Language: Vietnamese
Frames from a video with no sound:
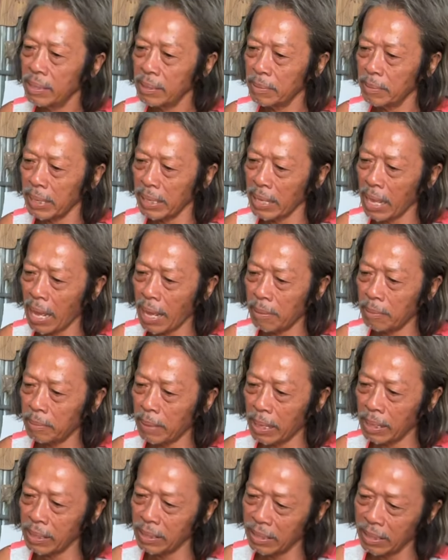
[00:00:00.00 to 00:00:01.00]
mà giờ
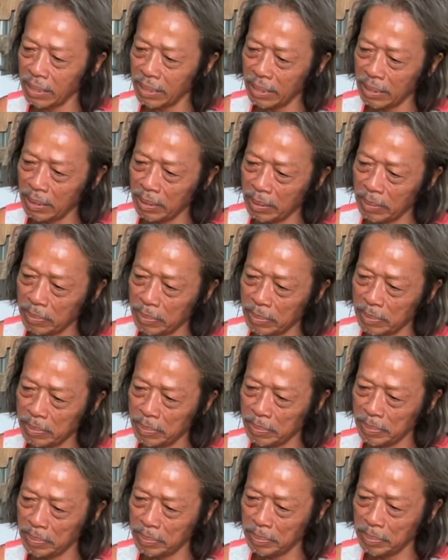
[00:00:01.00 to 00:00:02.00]
mà người um,
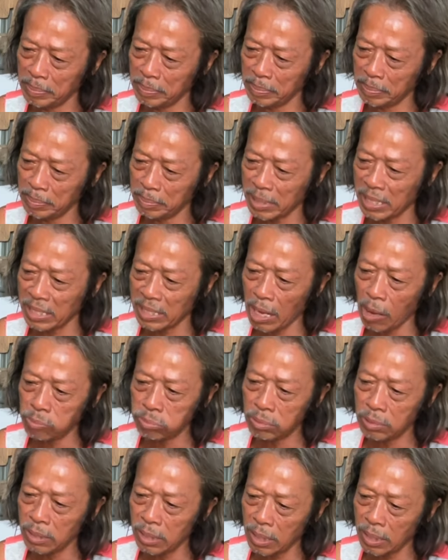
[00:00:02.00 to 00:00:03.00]
mình sống
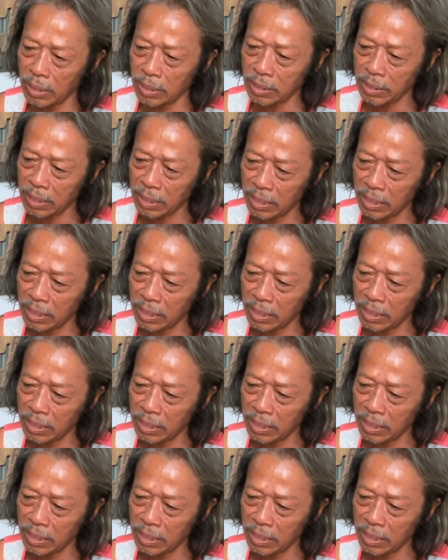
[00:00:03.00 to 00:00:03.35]
vậy thôi